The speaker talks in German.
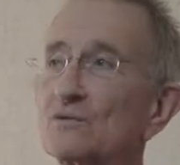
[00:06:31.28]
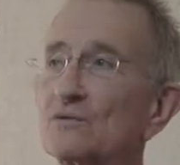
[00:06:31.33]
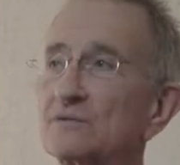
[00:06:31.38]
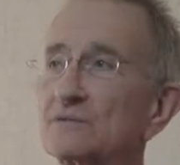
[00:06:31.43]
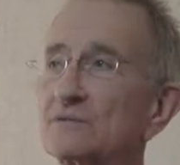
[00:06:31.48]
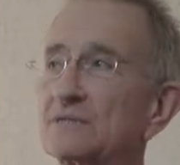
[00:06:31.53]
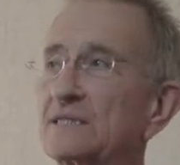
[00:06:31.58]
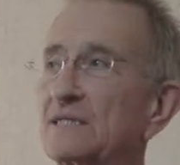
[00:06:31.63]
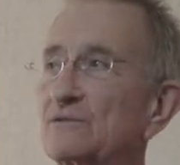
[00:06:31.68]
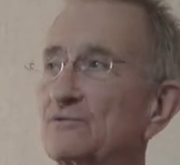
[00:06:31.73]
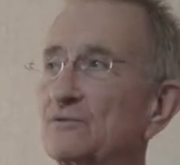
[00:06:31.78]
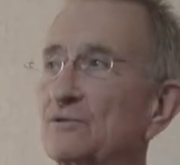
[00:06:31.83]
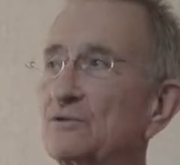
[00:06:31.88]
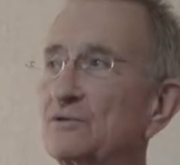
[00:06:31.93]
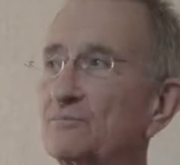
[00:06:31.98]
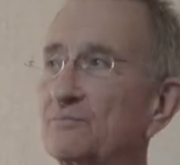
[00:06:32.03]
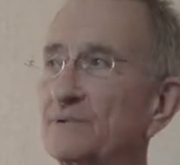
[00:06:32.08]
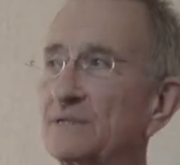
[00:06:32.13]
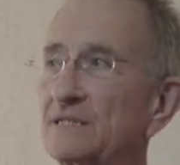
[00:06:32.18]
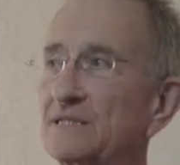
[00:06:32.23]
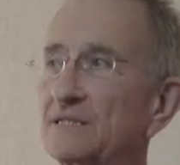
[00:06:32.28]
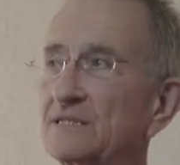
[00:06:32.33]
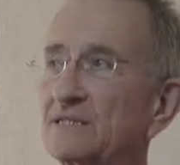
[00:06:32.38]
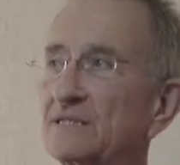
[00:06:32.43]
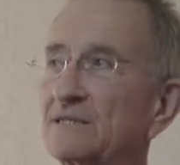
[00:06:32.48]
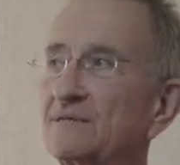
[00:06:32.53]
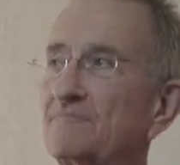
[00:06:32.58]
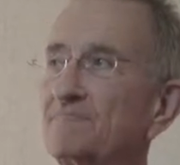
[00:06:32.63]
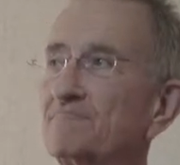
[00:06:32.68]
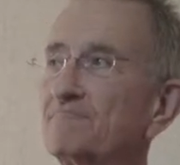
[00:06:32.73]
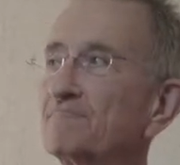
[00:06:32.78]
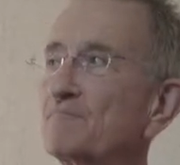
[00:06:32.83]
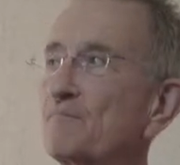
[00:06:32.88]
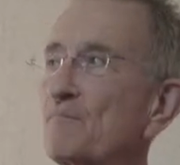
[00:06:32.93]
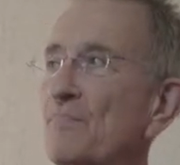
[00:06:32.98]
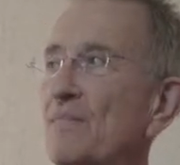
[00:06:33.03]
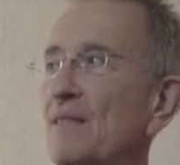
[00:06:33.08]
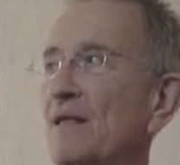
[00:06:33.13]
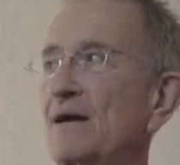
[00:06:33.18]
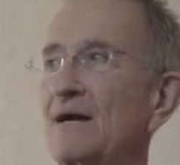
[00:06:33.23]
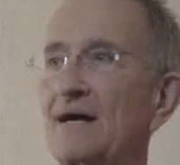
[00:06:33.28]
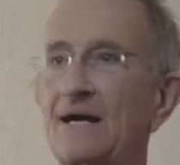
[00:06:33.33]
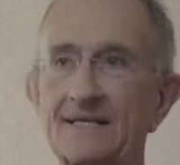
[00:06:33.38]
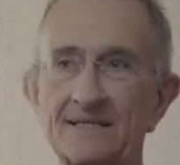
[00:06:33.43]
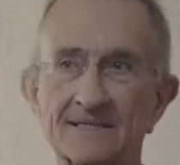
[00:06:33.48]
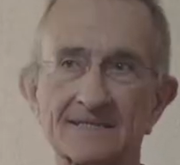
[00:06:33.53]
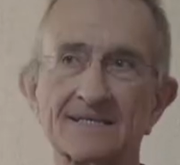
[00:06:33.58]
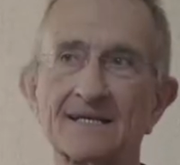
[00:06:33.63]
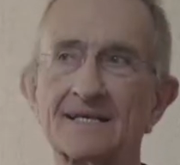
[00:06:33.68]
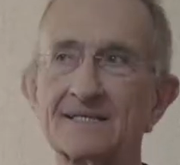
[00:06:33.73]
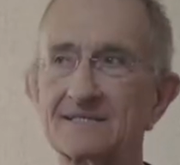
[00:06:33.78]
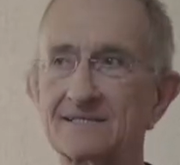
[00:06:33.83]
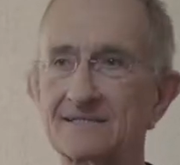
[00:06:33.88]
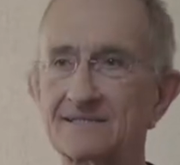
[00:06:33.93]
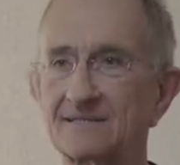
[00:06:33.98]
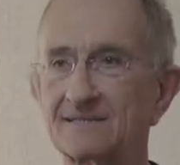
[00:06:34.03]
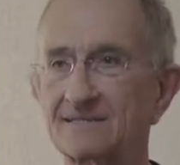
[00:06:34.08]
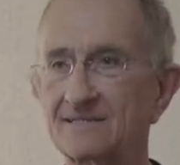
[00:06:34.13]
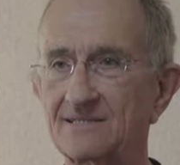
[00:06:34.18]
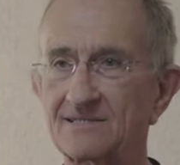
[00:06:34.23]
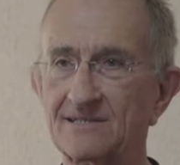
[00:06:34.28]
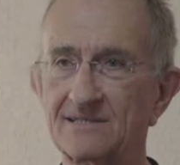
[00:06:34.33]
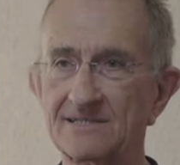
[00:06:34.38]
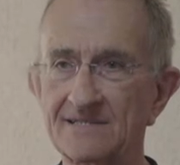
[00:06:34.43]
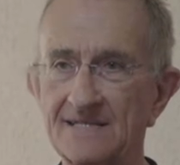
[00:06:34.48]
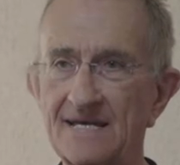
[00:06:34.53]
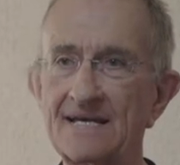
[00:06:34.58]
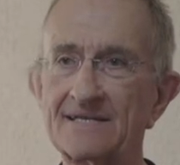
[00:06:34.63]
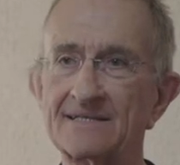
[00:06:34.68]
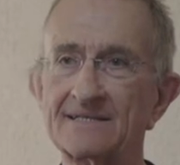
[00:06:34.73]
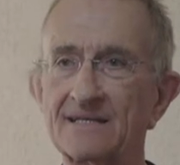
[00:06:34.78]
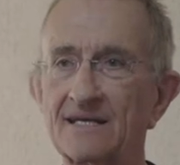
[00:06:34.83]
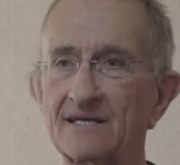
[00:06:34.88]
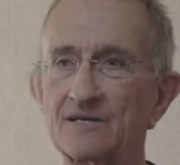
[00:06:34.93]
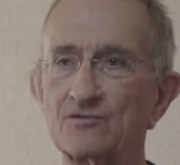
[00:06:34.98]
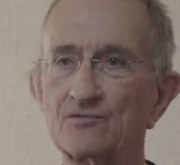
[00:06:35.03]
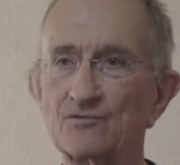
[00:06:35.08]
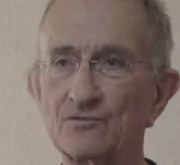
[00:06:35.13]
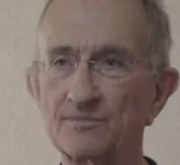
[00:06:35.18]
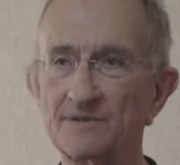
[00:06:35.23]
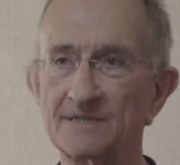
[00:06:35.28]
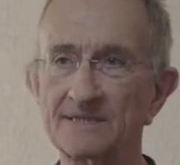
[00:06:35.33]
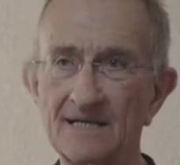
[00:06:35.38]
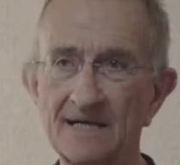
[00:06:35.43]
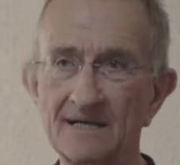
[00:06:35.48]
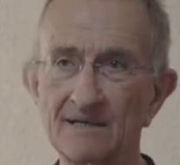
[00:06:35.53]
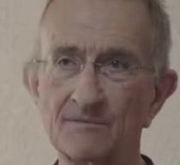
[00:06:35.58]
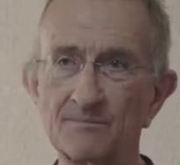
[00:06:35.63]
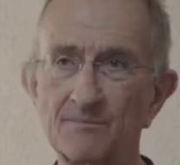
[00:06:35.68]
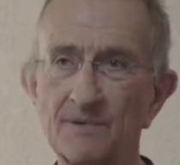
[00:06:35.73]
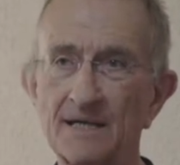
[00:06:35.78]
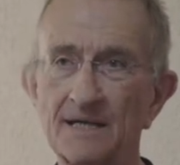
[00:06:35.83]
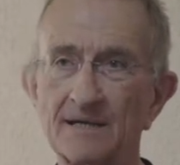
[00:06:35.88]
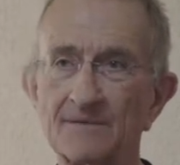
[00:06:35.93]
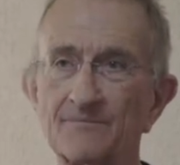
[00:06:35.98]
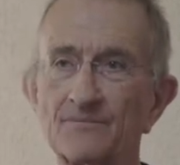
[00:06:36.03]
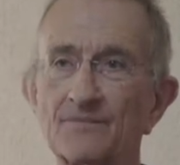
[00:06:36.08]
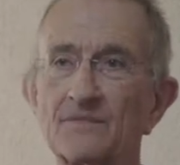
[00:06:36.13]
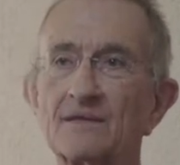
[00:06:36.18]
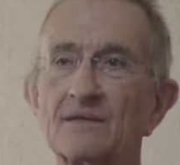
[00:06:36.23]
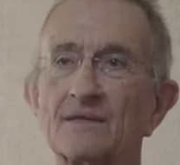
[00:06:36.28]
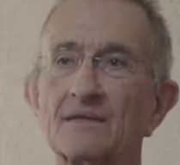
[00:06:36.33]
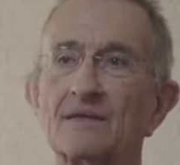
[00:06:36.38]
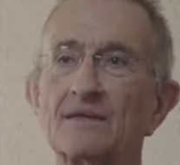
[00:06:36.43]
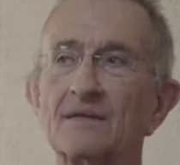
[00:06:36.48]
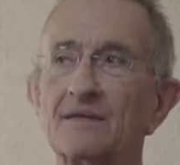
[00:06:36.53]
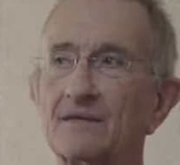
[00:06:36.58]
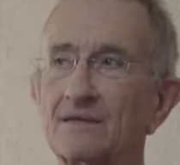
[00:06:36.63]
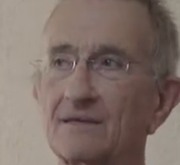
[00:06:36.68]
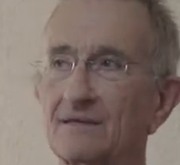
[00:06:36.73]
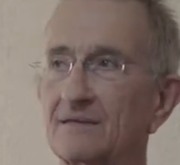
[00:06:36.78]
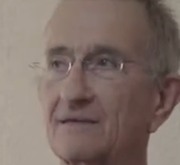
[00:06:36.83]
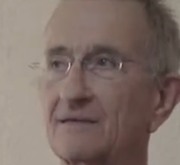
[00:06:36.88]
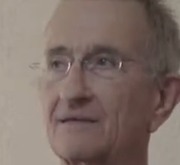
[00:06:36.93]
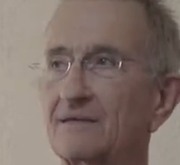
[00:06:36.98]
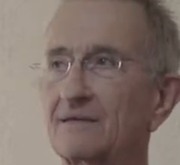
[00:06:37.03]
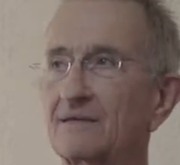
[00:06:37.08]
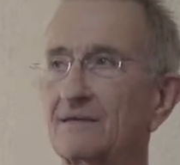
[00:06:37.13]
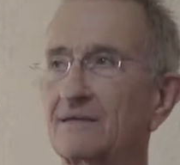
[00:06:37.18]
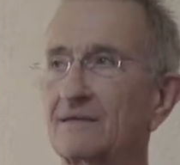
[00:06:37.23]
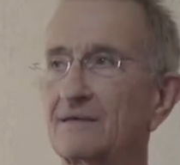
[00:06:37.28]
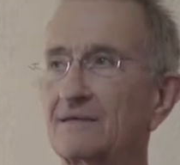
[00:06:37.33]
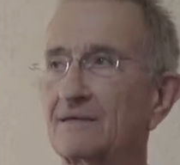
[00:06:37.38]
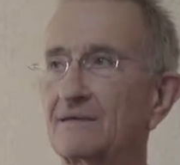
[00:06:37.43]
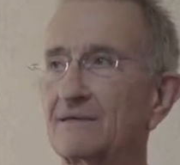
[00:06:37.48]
Und natürlich bin ich einerseits dieser Zeit gegenüber dankbar, äh,